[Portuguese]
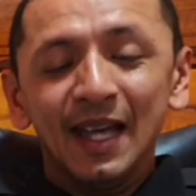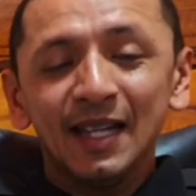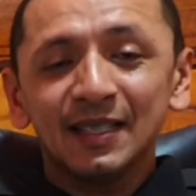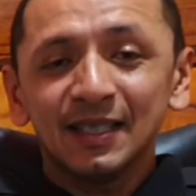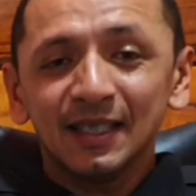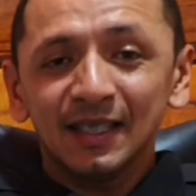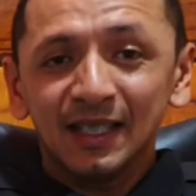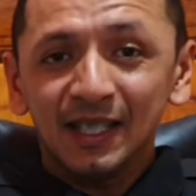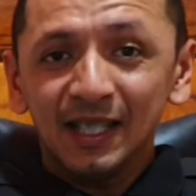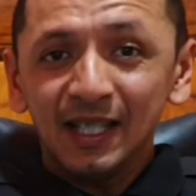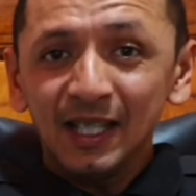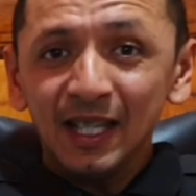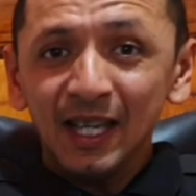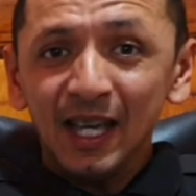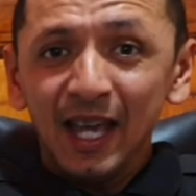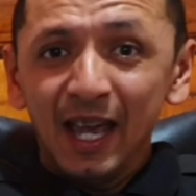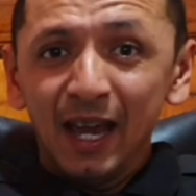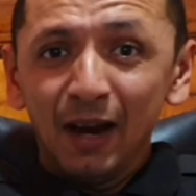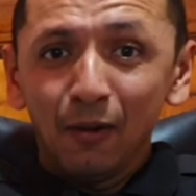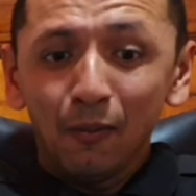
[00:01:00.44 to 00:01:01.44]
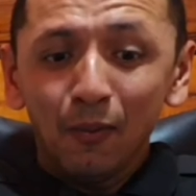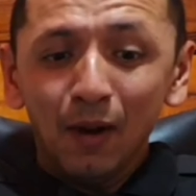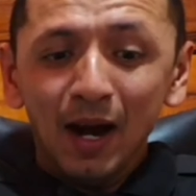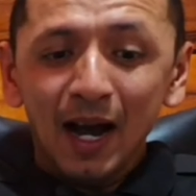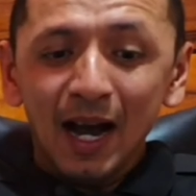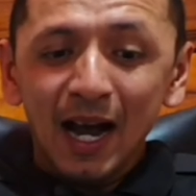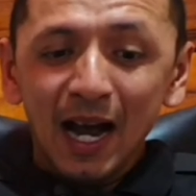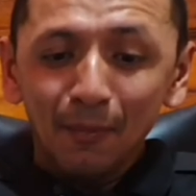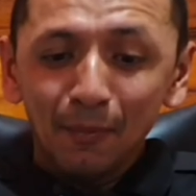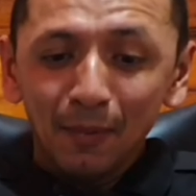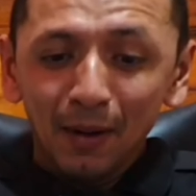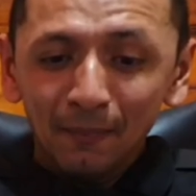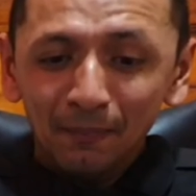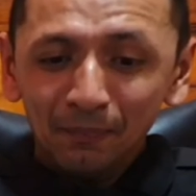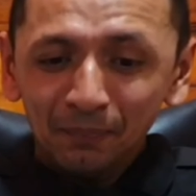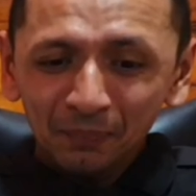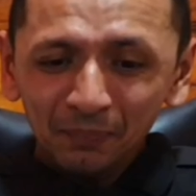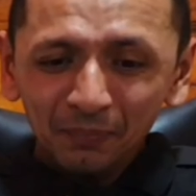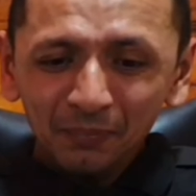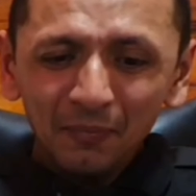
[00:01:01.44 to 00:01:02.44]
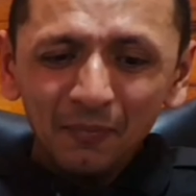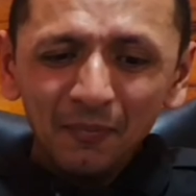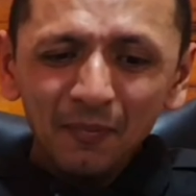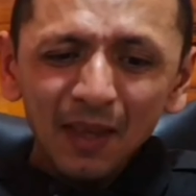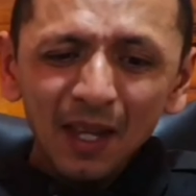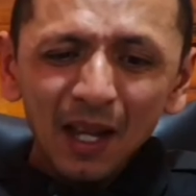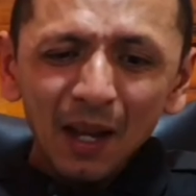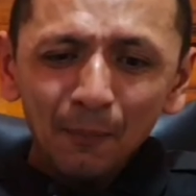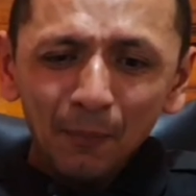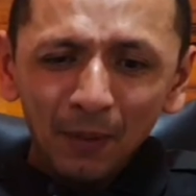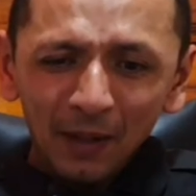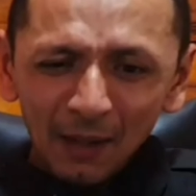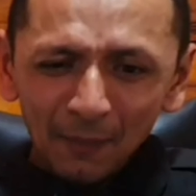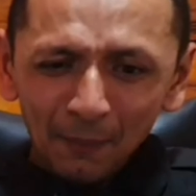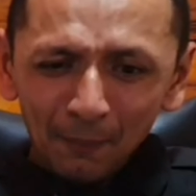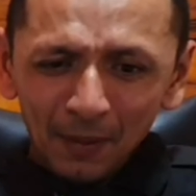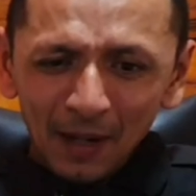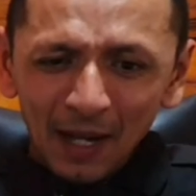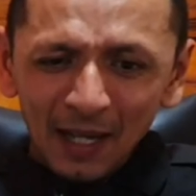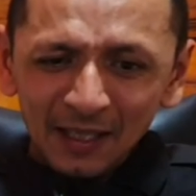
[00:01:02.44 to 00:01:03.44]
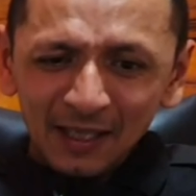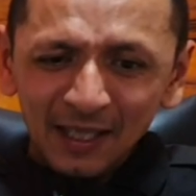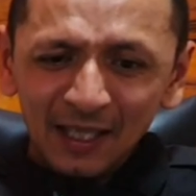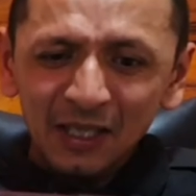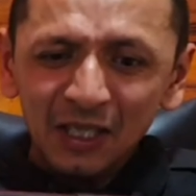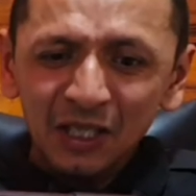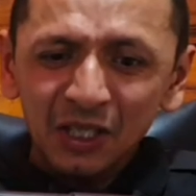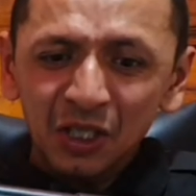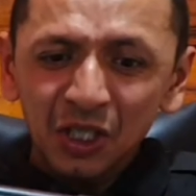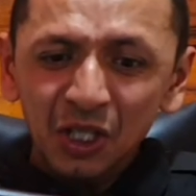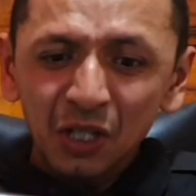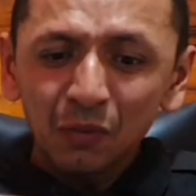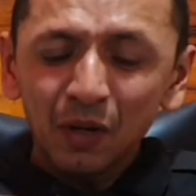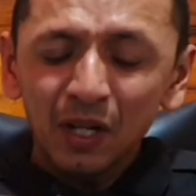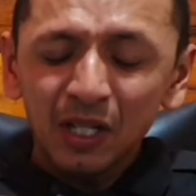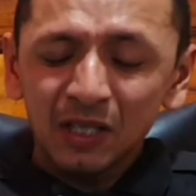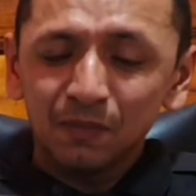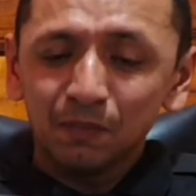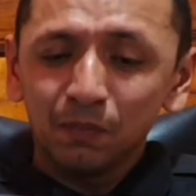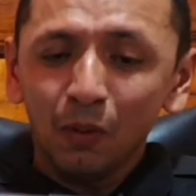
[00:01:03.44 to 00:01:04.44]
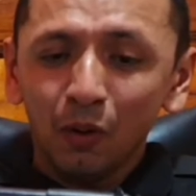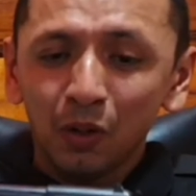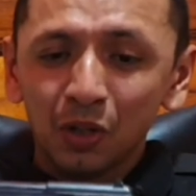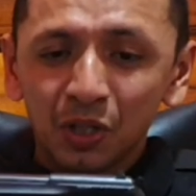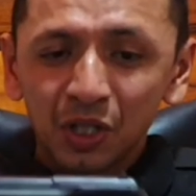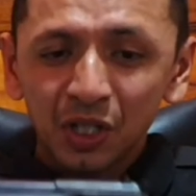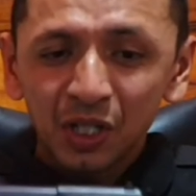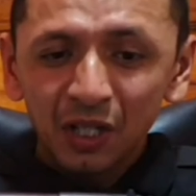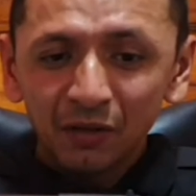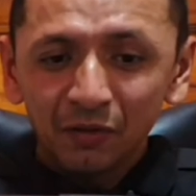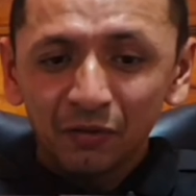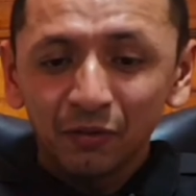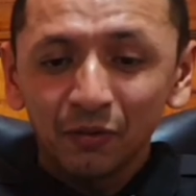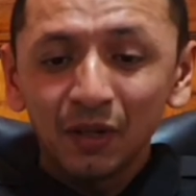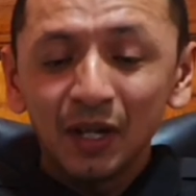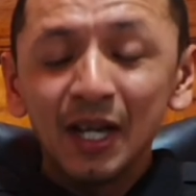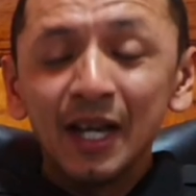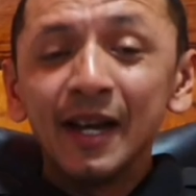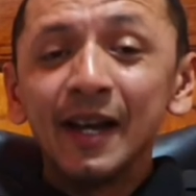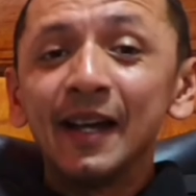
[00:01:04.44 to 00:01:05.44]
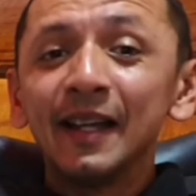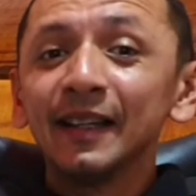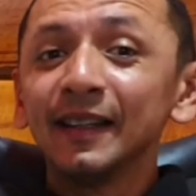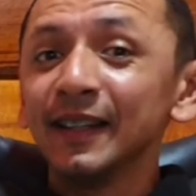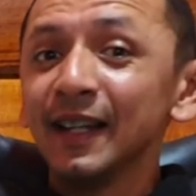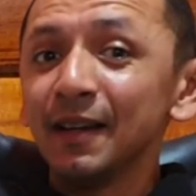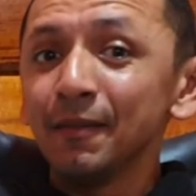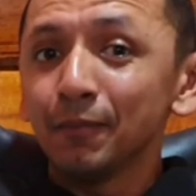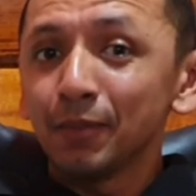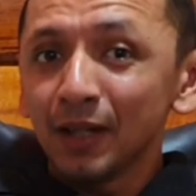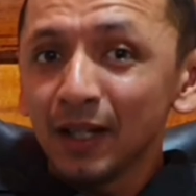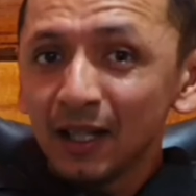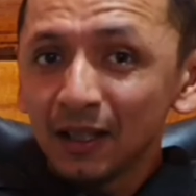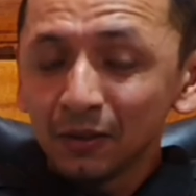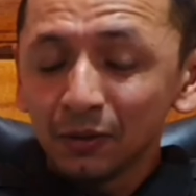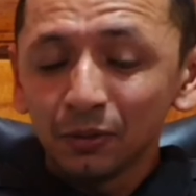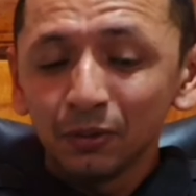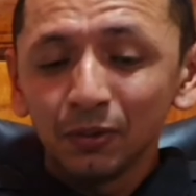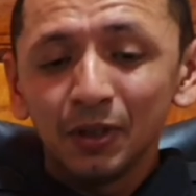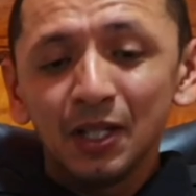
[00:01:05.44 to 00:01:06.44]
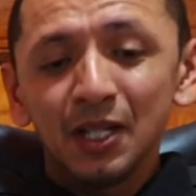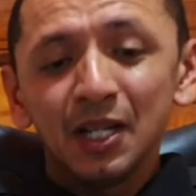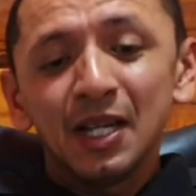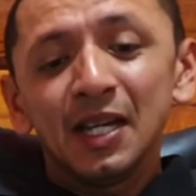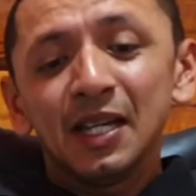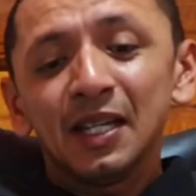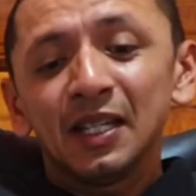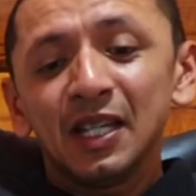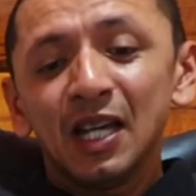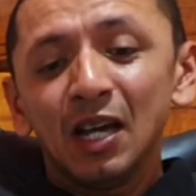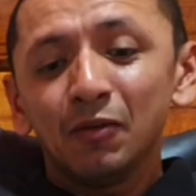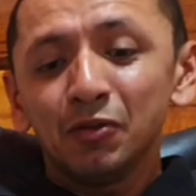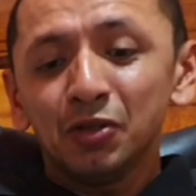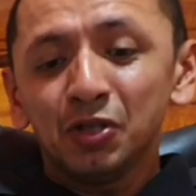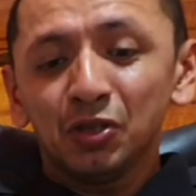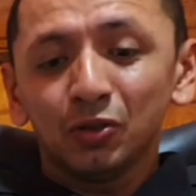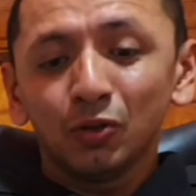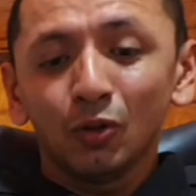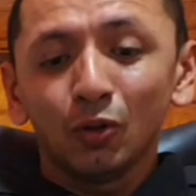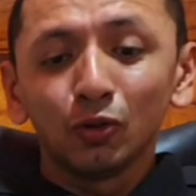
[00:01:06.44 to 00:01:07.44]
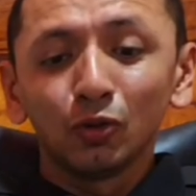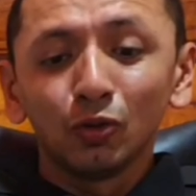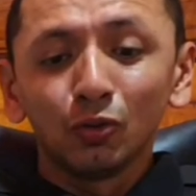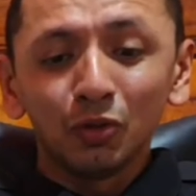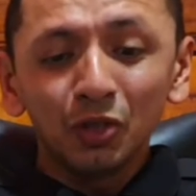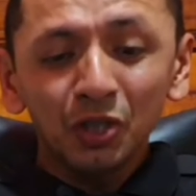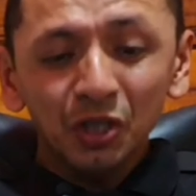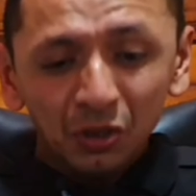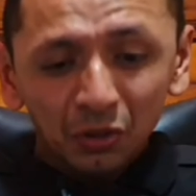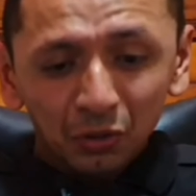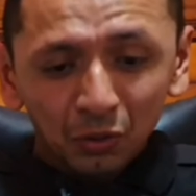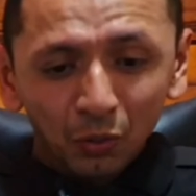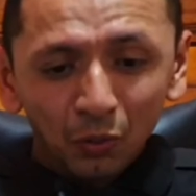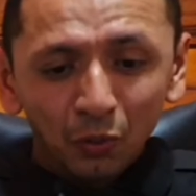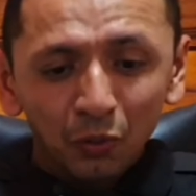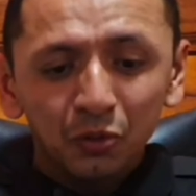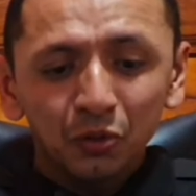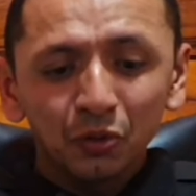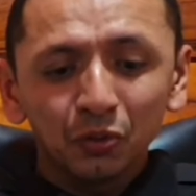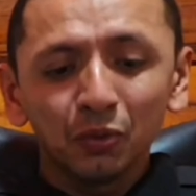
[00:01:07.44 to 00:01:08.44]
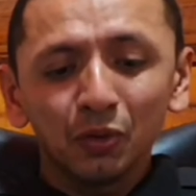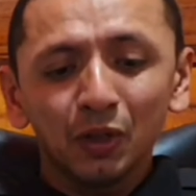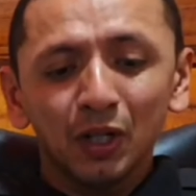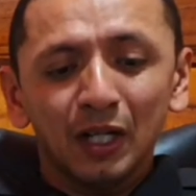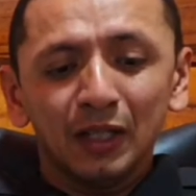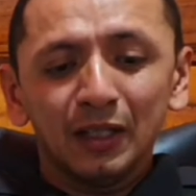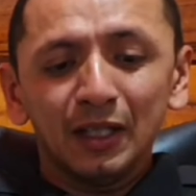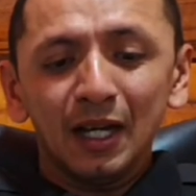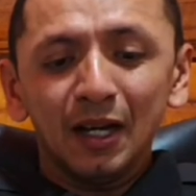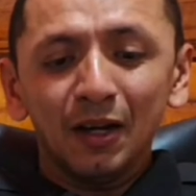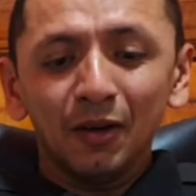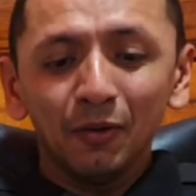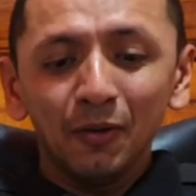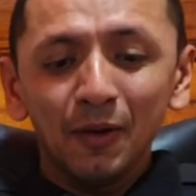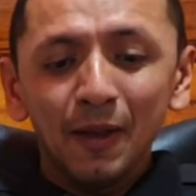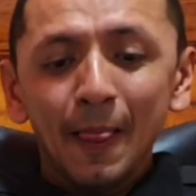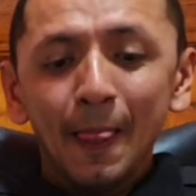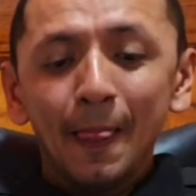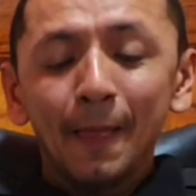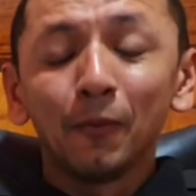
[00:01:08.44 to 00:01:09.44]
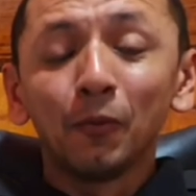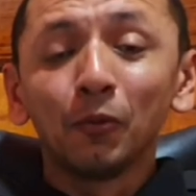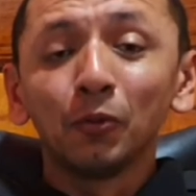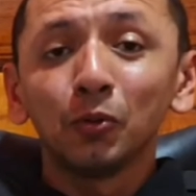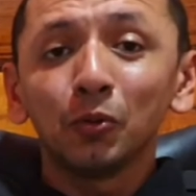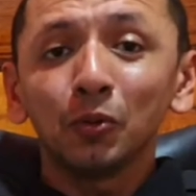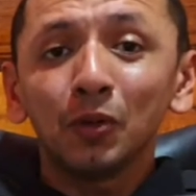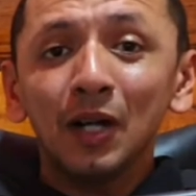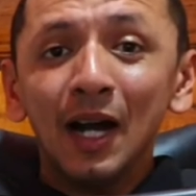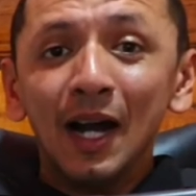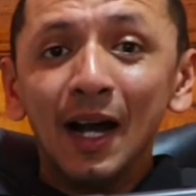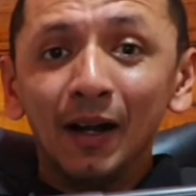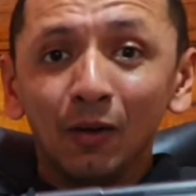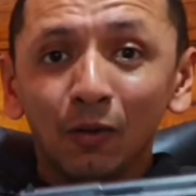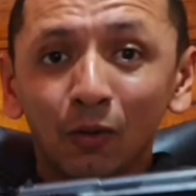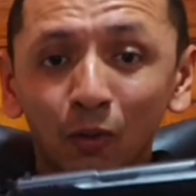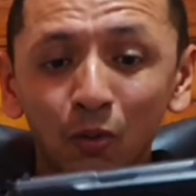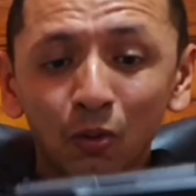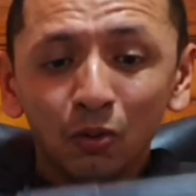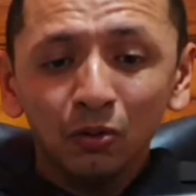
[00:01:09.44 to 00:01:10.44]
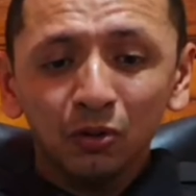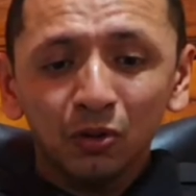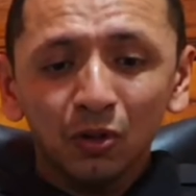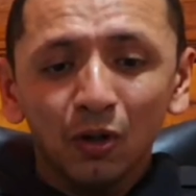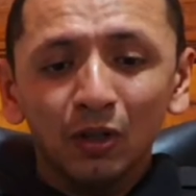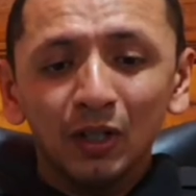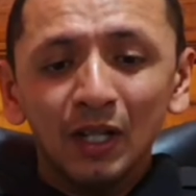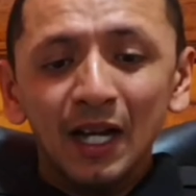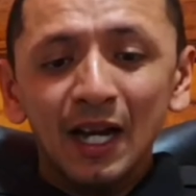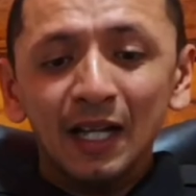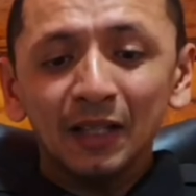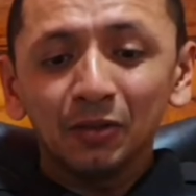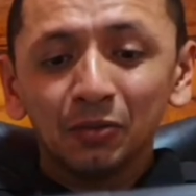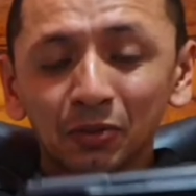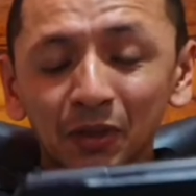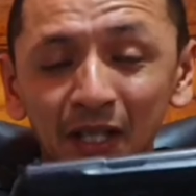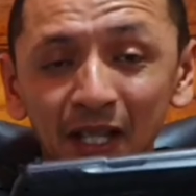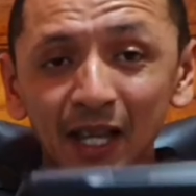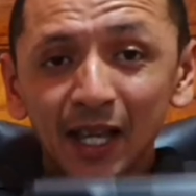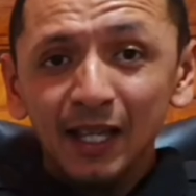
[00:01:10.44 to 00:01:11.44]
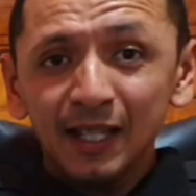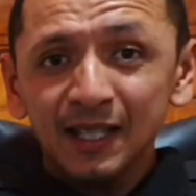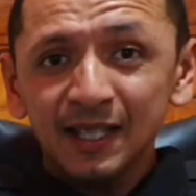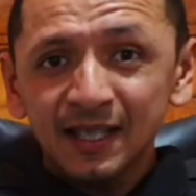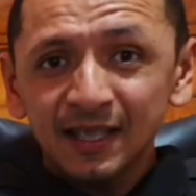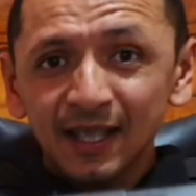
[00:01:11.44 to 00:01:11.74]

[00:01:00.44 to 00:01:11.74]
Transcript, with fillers: Essa aqui é uma arma para a prática de tiro esportivo. Lembrando que eu estou no estúdio do canal, um lugar controlado e